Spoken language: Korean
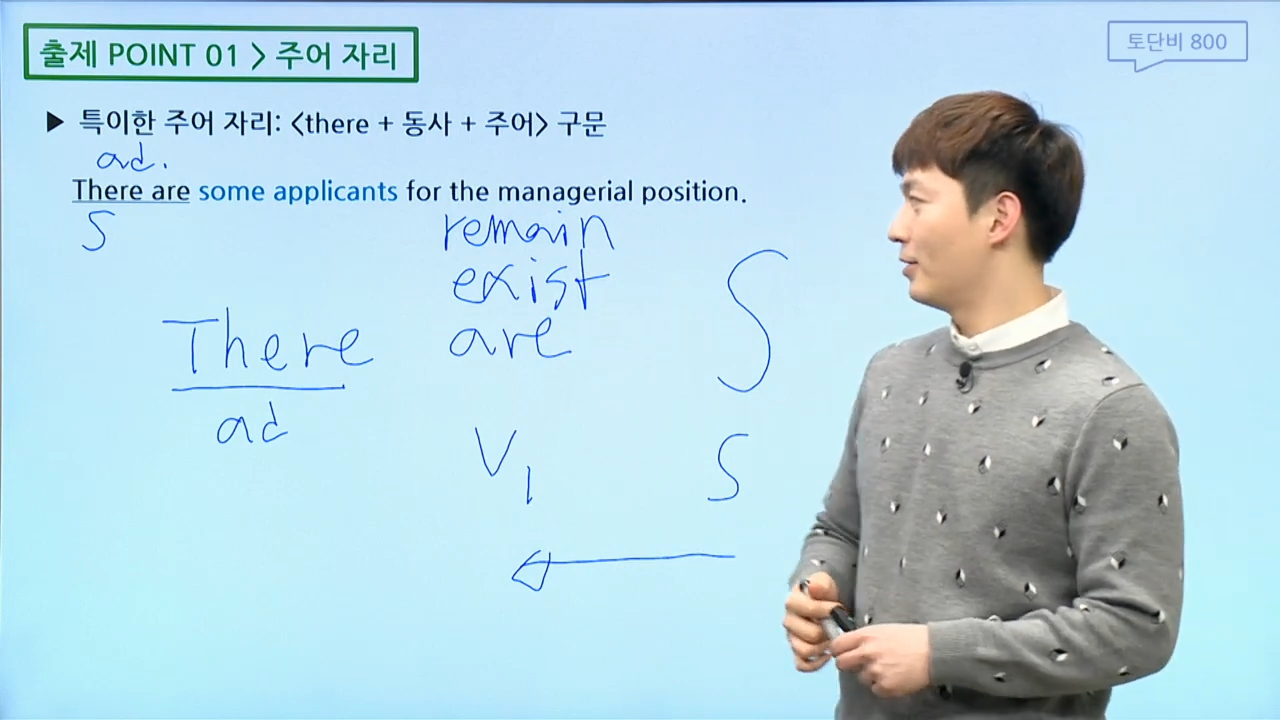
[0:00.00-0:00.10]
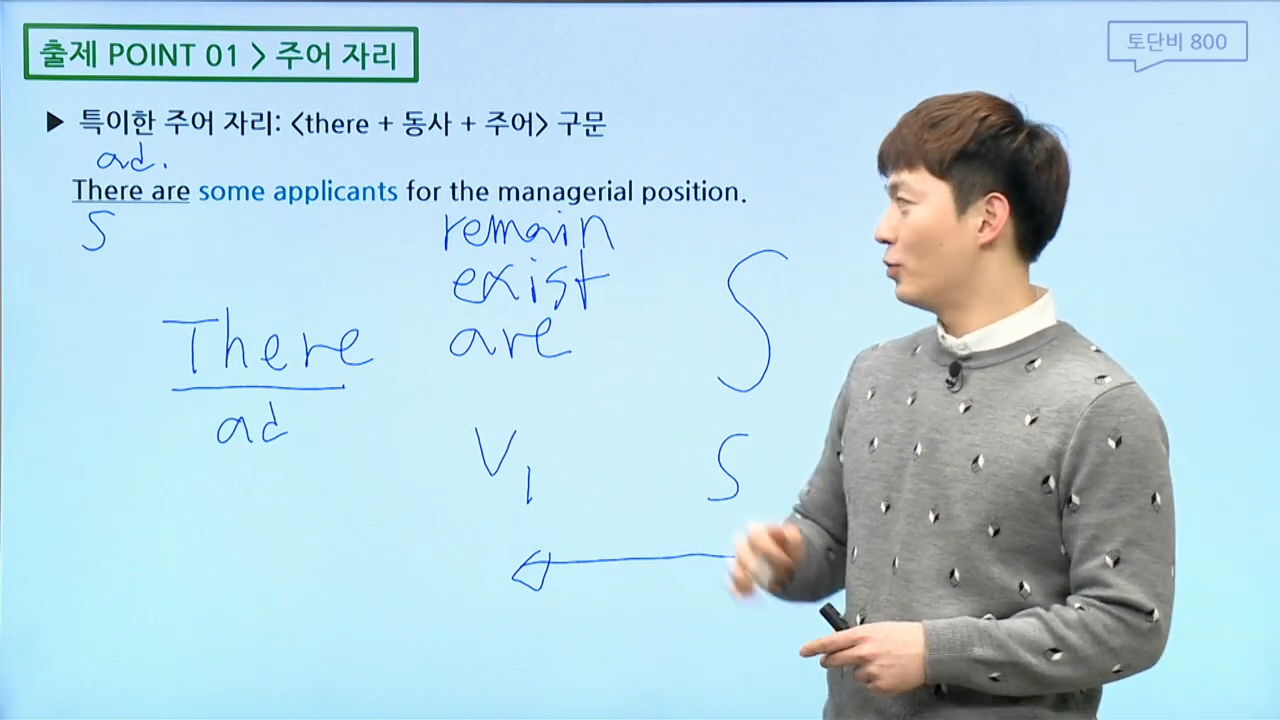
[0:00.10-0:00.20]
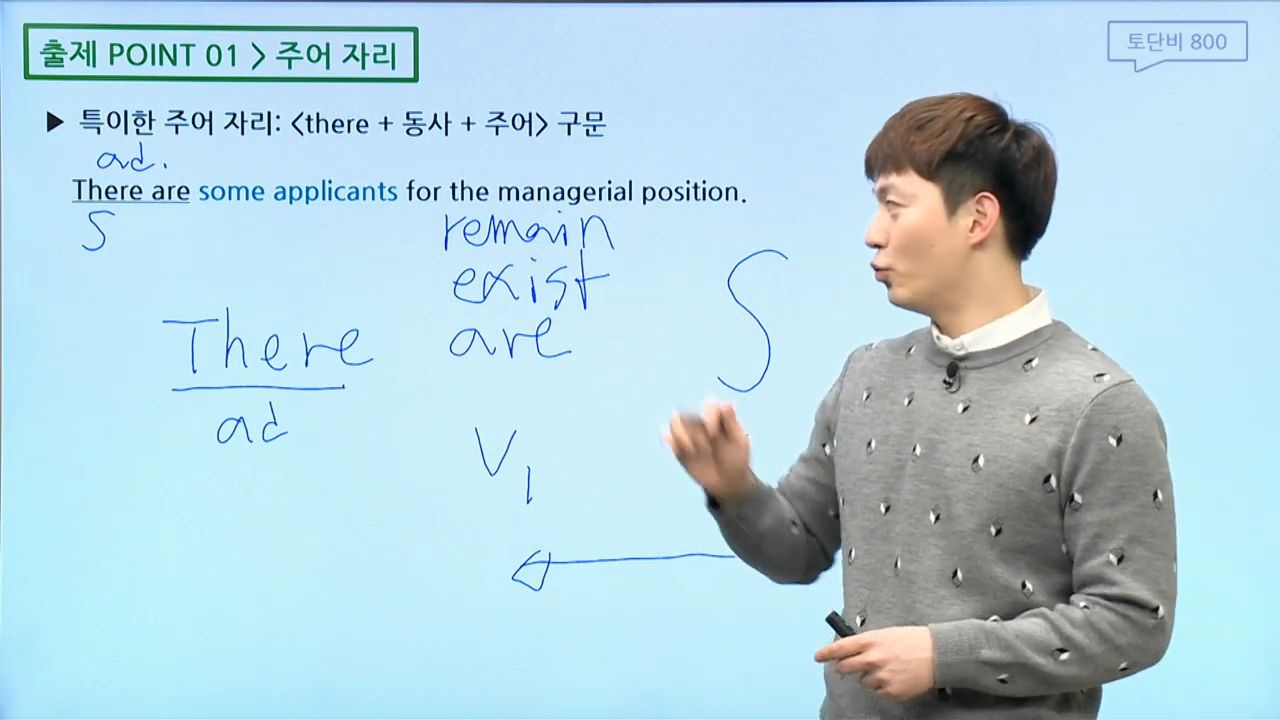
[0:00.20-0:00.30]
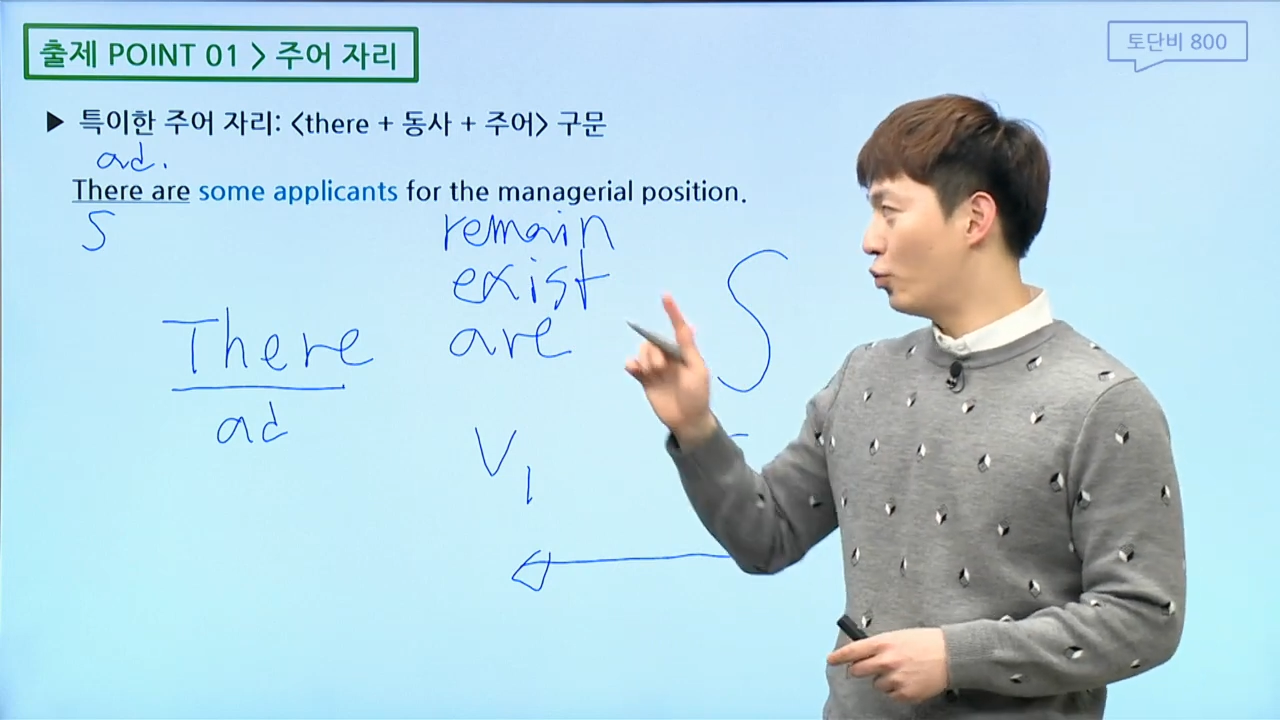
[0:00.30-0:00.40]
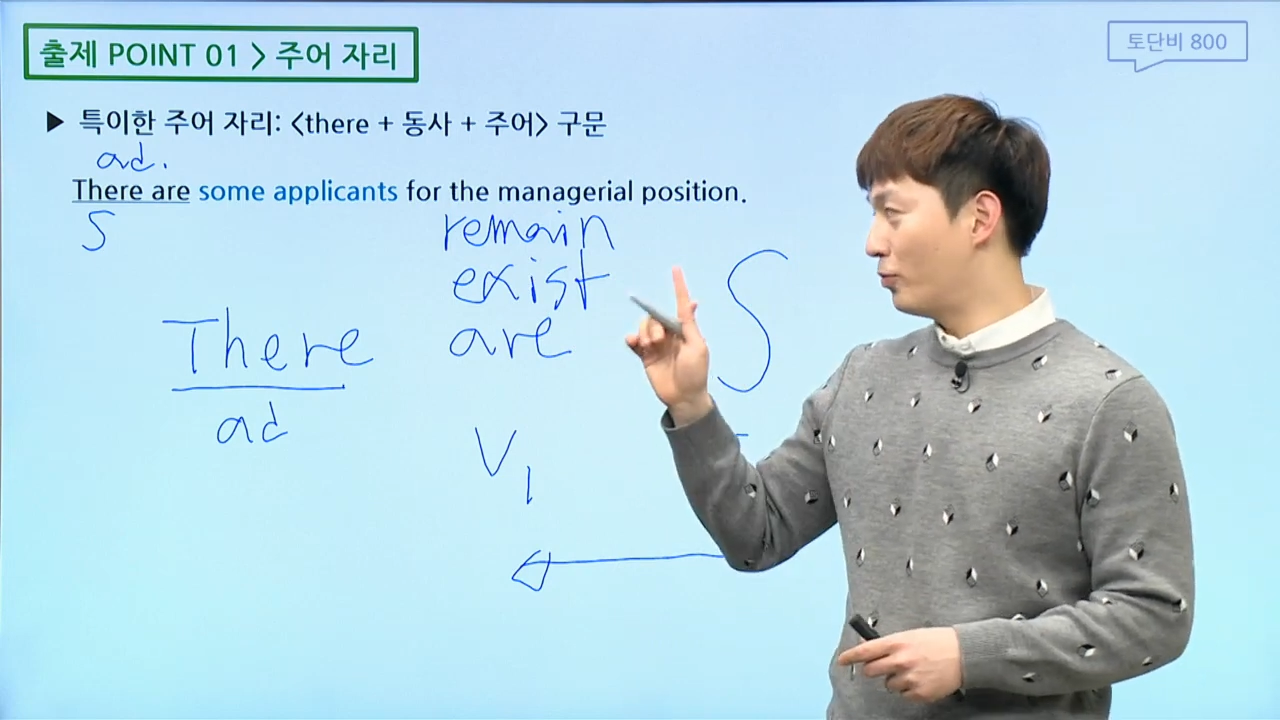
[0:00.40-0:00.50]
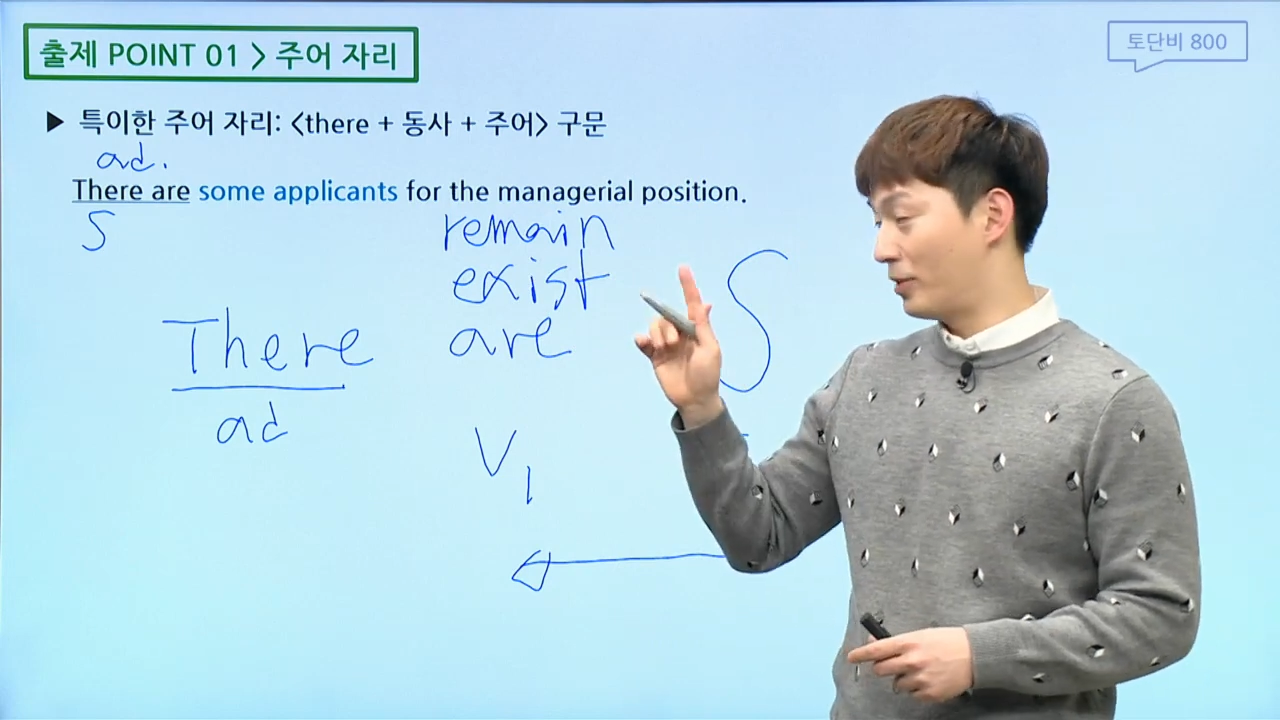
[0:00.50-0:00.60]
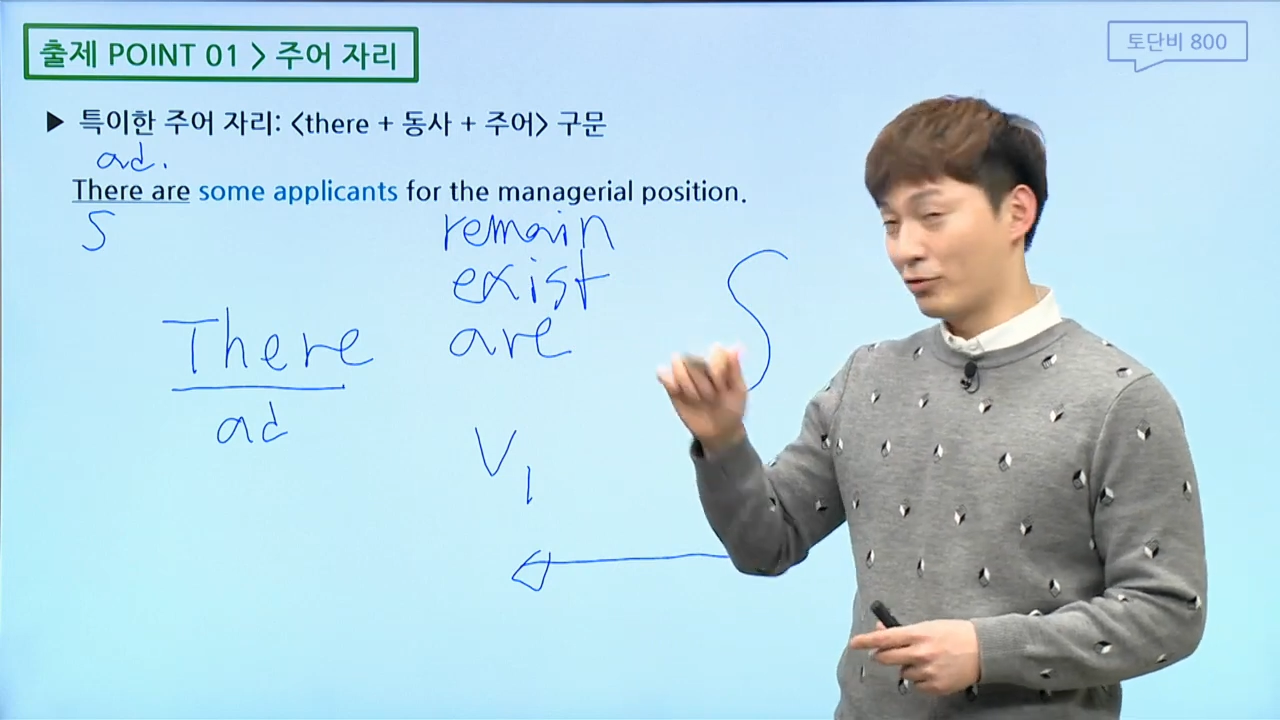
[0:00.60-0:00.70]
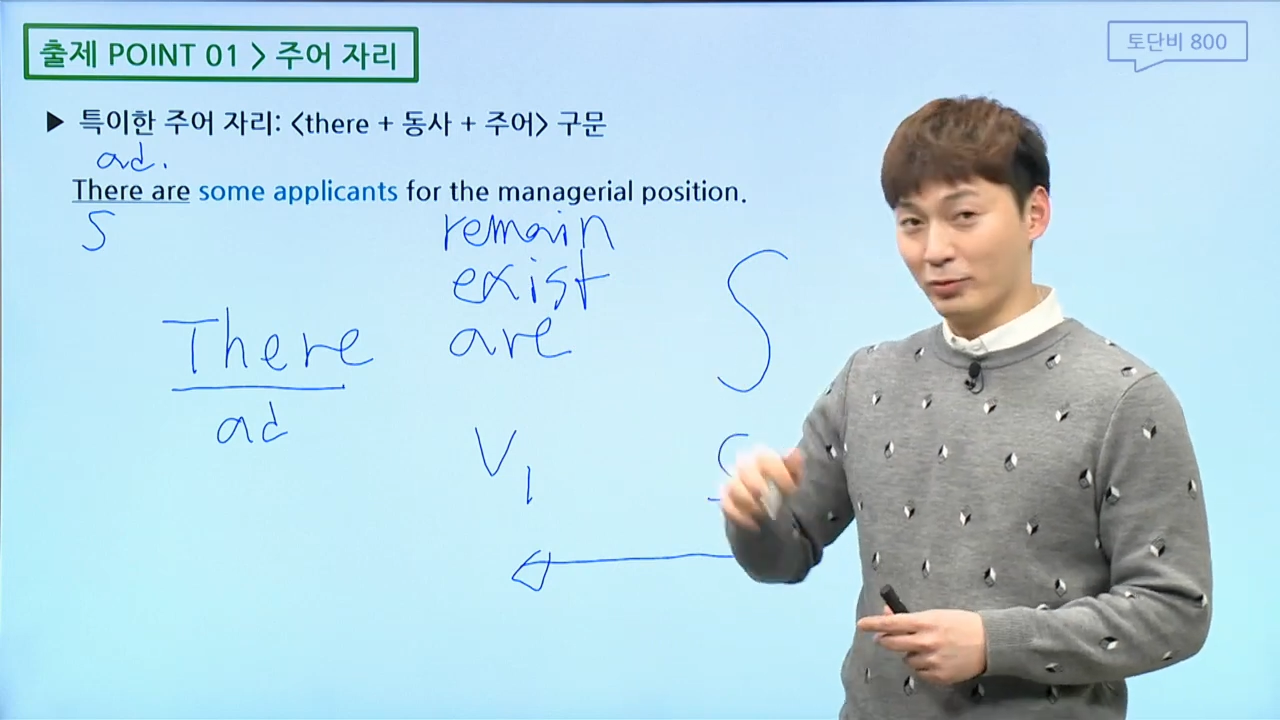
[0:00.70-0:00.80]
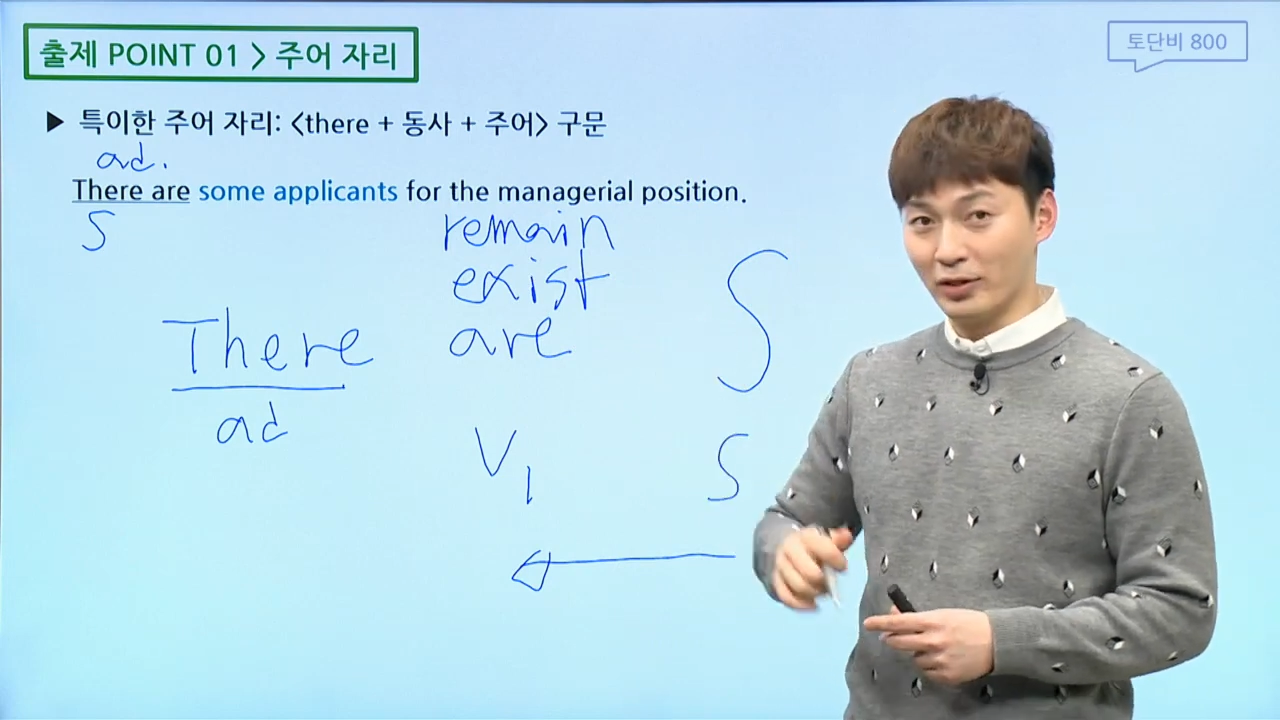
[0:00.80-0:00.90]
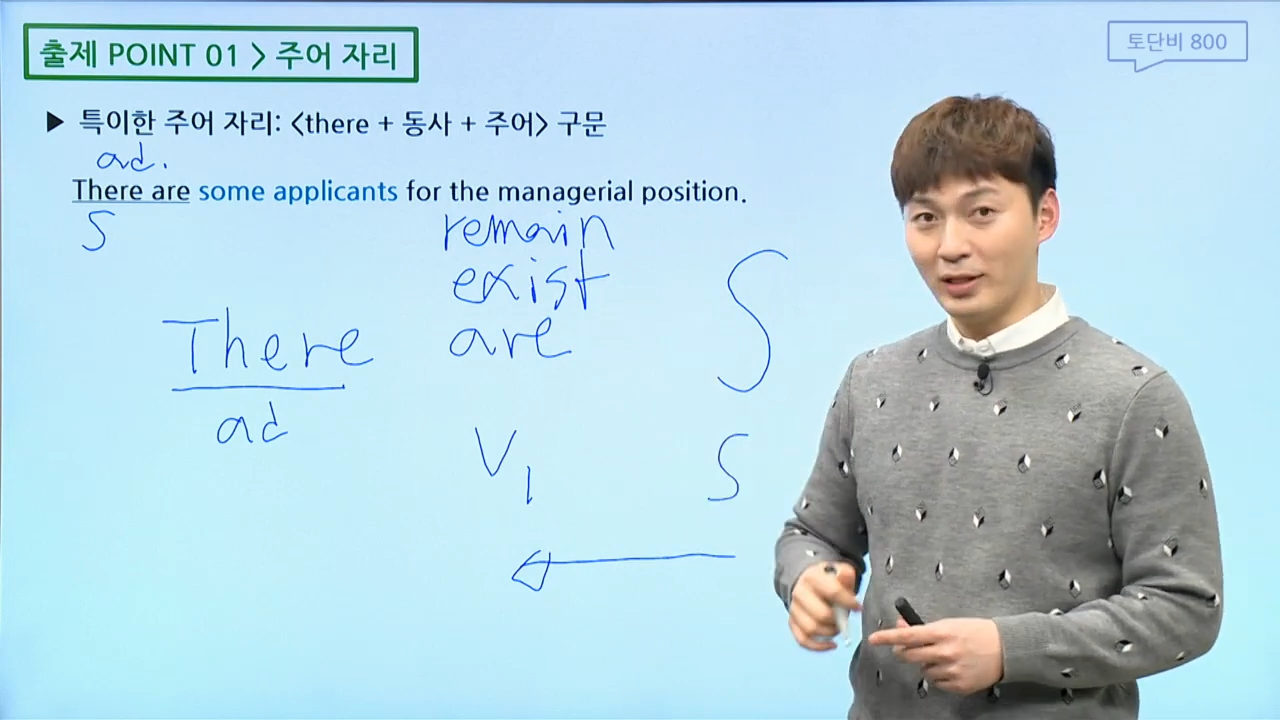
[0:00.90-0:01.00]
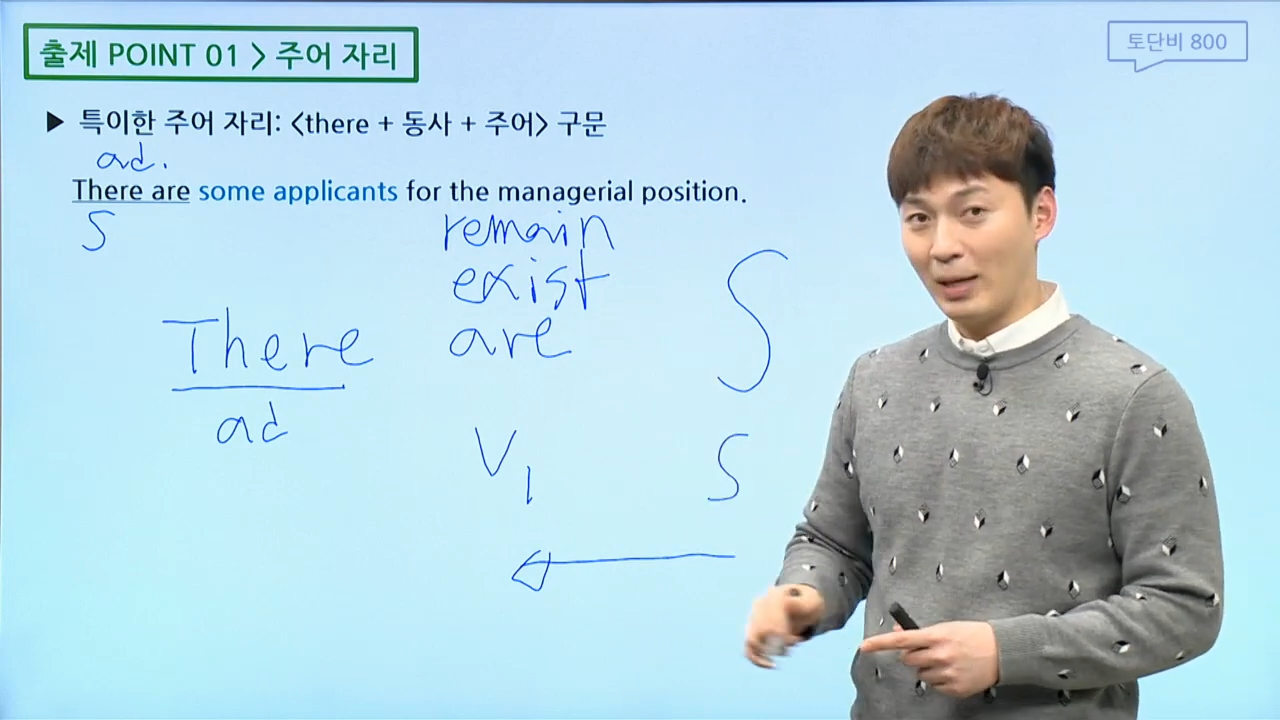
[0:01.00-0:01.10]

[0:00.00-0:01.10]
유도부사 구문